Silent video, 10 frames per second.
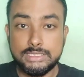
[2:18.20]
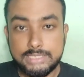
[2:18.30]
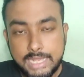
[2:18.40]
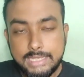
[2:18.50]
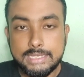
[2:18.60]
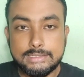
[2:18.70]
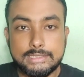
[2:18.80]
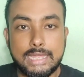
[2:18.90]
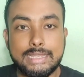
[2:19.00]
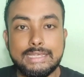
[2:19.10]
সেই ক্ষেত্রে
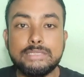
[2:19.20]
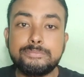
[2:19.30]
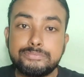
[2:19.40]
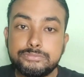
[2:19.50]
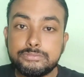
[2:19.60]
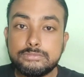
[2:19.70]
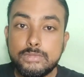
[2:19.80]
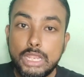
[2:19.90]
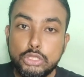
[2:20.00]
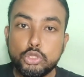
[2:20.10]
দাঁড়িয়ে
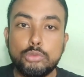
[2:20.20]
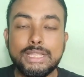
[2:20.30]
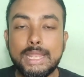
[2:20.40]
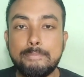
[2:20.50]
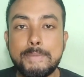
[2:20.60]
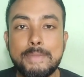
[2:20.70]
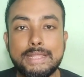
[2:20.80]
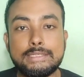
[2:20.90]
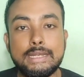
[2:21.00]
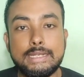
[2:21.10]
তোমাদের
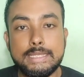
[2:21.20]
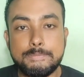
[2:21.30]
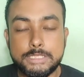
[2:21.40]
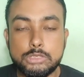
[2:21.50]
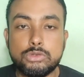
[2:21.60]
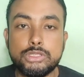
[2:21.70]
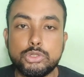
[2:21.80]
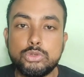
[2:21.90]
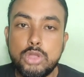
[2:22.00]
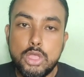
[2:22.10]
প্রিপারেশান টিপসেও
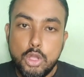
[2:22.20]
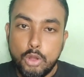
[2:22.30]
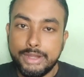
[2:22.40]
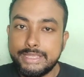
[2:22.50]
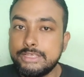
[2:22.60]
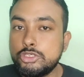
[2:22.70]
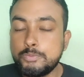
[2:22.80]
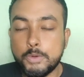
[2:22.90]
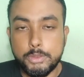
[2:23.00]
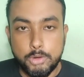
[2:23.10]
কিন্তু অনেক কিছু
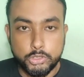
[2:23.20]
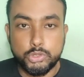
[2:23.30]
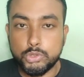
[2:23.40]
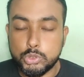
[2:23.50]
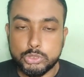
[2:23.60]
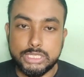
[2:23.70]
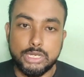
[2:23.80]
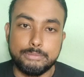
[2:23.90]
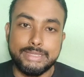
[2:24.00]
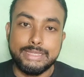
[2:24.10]
পরিবর্তন করতে
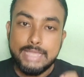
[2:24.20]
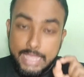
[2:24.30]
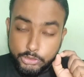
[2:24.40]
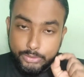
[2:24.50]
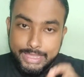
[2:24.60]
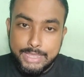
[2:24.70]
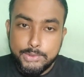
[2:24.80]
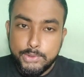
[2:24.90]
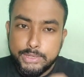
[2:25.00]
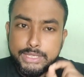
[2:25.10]
হবে তো
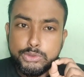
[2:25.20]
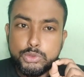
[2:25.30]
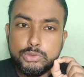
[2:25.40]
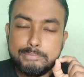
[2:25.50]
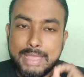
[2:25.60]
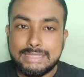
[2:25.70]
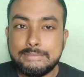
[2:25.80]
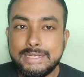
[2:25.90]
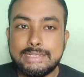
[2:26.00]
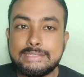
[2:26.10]
এগুলো কিন্তু
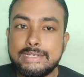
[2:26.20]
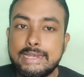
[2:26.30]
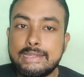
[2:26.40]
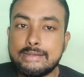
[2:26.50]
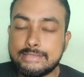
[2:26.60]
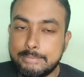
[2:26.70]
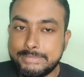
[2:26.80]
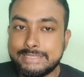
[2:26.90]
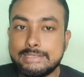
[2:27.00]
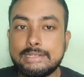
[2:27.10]
ম্যাথমেটিক্স রিলেটেড
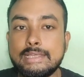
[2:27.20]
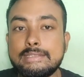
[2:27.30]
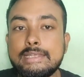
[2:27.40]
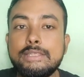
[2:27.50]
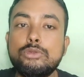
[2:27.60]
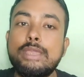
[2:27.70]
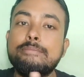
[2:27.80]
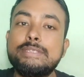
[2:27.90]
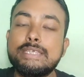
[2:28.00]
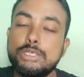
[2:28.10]
সাবজেক্টের ক্ষেত্রে কিন্তু
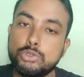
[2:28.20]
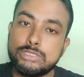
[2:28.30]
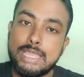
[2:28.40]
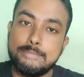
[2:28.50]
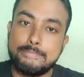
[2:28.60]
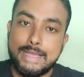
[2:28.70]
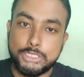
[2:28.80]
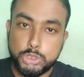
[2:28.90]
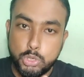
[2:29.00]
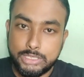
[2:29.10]
এমসিকিউ টাইপ বা
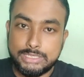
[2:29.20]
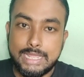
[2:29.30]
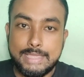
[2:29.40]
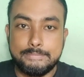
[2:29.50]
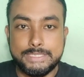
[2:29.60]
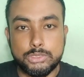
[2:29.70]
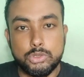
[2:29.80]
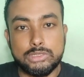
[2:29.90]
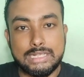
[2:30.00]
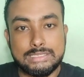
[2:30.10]
শর্ট টাইপ
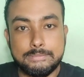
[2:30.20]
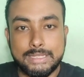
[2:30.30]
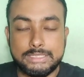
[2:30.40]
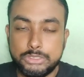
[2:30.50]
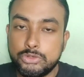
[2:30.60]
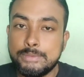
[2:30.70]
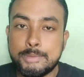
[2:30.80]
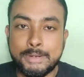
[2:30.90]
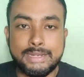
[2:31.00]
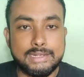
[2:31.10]
যেগুলো থাকছে বা থিওরি
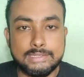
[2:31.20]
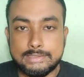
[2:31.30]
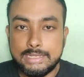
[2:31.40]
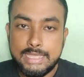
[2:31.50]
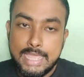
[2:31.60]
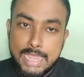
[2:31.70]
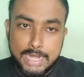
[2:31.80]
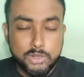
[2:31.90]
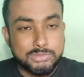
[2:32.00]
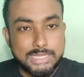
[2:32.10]
পেপারের ক্ষেত্রে
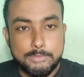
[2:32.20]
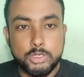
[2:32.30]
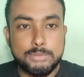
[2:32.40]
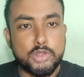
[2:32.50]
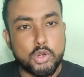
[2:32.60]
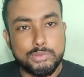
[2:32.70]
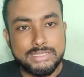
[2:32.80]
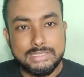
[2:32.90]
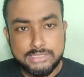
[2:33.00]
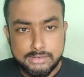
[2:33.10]
এরকম সাপোর্টিভ
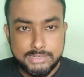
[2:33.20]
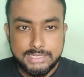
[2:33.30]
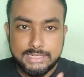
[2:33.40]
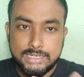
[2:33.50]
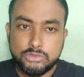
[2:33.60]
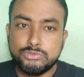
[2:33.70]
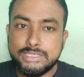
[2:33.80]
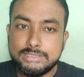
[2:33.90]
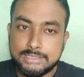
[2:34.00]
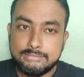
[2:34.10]
ডকুমেন্টস দিতে হবে না সেটা তুমি
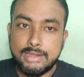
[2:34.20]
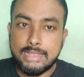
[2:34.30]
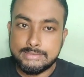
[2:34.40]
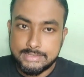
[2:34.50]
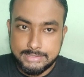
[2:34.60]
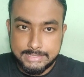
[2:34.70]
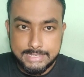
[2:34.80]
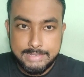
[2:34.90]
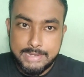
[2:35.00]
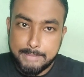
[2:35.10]
জেনারেল অ্যান্সার
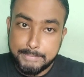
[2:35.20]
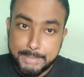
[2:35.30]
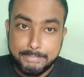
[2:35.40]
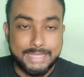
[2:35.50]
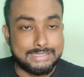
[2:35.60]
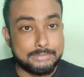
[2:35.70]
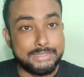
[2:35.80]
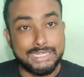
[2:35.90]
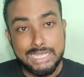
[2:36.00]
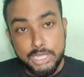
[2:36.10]
লিখলেই নাম্বার পেয়ে
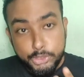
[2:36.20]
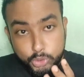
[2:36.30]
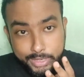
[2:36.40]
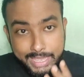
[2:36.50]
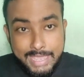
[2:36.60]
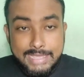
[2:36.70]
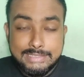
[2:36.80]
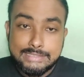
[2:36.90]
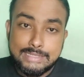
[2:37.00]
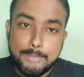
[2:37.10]
যাবে তো এই
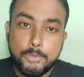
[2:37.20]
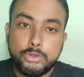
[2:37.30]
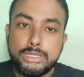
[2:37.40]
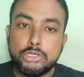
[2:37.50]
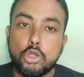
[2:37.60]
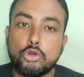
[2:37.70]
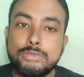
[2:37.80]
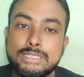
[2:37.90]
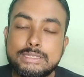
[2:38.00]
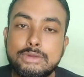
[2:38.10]
যে সাপোর্টিং
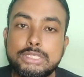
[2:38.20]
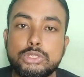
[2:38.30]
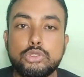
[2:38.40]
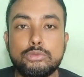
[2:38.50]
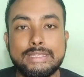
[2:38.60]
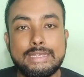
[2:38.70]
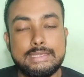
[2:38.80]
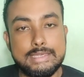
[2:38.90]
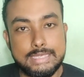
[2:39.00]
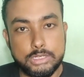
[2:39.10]
ডকুমেন্টস দেওয়ার জন্য তোমাদের
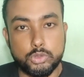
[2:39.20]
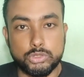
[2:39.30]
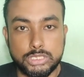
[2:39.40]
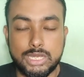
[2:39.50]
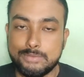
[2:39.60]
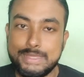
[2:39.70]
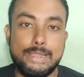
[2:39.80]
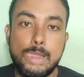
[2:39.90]
কি কি করতে হবে